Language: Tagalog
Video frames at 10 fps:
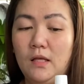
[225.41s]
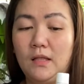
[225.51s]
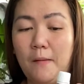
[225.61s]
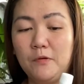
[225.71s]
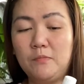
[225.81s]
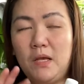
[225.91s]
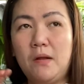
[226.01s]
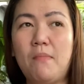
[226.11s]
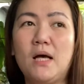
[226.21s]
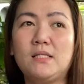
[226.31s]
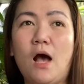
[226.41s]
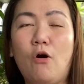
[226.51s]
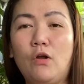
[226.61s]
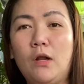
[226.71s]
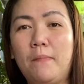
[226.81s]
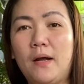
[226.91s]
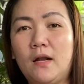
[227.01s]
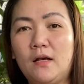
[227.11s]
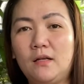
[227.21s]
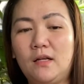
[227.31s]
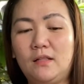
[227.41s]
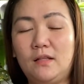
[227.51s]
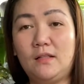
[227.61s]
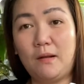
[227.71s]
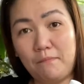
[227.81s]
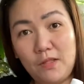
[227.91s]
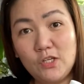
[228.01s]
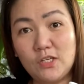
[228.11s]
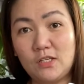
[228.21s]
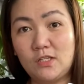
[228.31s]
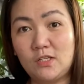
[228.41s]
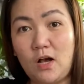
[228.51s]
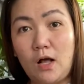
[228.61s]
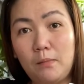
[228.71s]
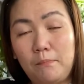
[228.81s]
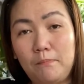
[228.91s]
Tapos may nabasa ako na parang nagda-drop din siya sa scalp